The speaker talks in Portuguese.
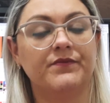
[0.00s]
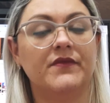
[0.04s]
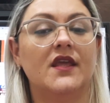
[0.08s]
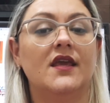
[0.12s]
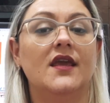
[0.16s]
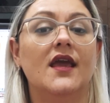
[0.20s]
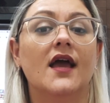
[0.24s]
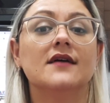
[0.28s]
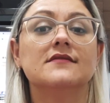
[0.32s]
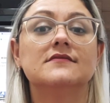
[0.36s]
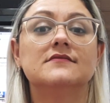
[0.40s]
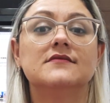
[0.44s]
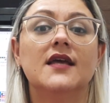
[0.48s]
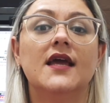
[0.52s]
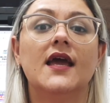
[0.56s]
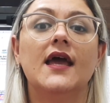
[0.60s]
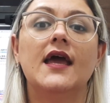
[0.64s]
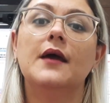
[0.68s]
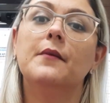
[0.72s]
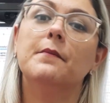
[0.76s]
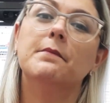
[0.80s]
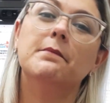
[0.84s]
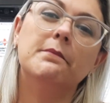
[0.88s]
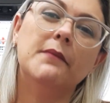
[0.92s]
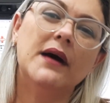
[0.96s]
Em
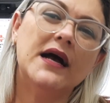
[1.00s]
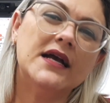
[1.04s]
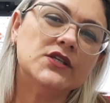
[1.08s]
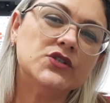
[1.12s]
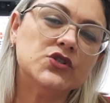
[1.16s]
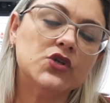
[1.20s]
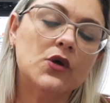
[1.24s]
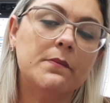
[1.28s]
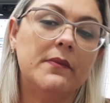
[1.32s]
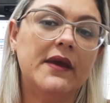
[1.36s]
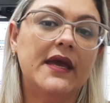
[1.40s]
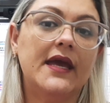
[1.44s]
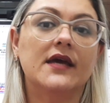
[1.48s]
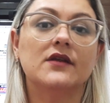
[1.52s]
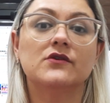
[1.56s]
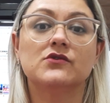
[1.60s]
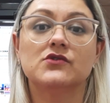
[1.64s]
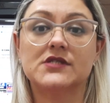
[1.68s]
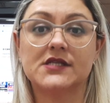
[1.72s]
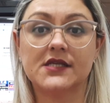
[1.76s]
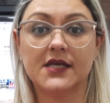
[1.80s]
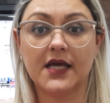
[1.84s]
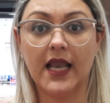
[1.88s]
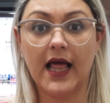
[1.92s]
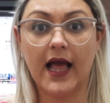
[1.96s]
até mais ou
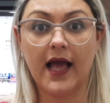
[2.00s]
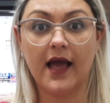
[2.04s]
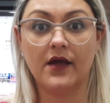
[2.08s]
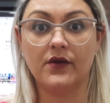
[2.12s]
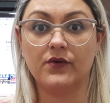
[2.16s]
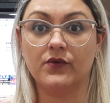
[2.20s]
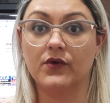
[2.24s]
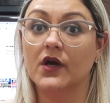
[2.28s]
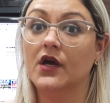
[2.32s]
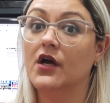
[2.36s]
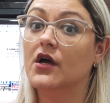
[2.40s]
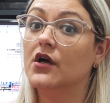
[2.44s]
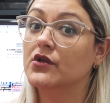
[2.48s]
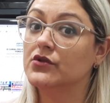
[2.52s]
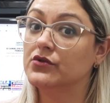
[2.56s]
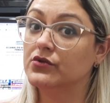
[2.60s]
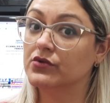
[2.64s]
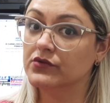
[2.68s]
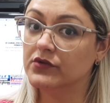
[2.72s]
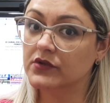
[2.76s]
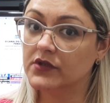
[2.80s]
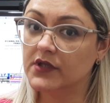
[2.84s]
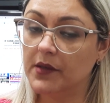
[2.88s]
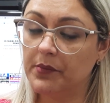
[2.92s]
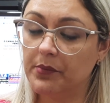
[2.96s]
menos, claro,
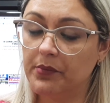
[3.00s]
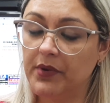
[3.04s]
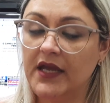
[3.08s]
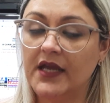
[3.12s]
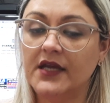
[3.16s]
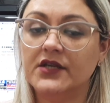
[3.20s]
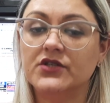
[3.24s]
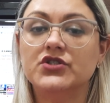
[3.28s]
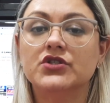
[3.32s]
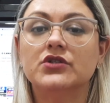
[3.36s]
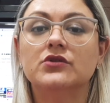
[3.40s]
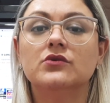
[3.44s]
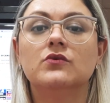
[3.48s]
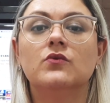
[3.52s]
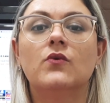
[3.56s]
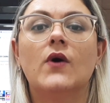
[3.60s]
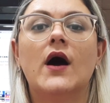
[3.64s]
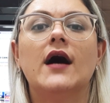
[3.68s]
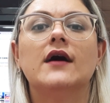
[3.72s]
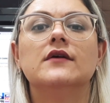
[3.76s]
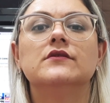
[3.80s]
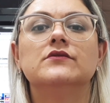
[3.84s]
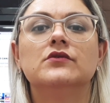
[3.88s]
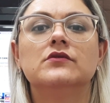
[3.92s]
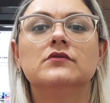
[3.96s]
tudo depende do
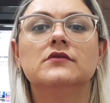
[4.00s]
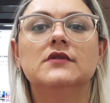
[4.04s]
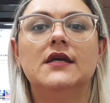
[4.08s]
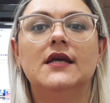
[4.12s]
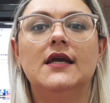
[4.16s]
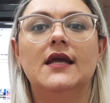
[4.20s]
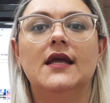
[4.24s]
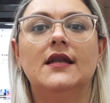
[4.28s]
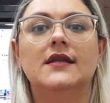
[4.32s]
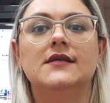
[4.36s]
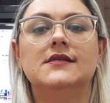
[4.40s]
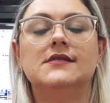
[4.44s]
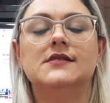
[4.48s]
quadro dele.